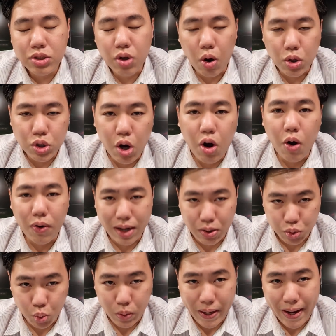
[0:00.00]
2 ช่องของเรา
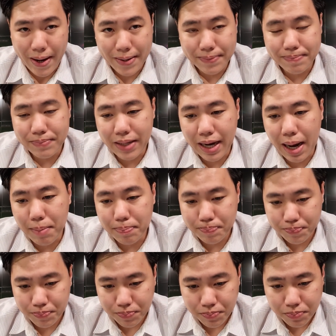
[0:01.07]
ตรงนี้นะครับ
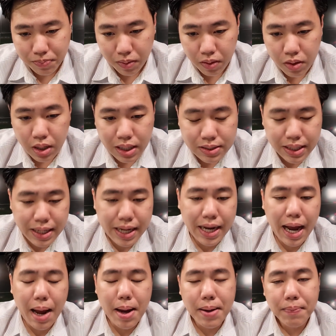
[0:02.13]
ทีนี้ค
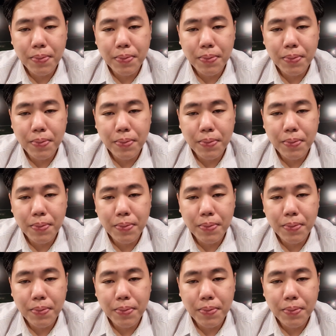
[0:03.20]
รับ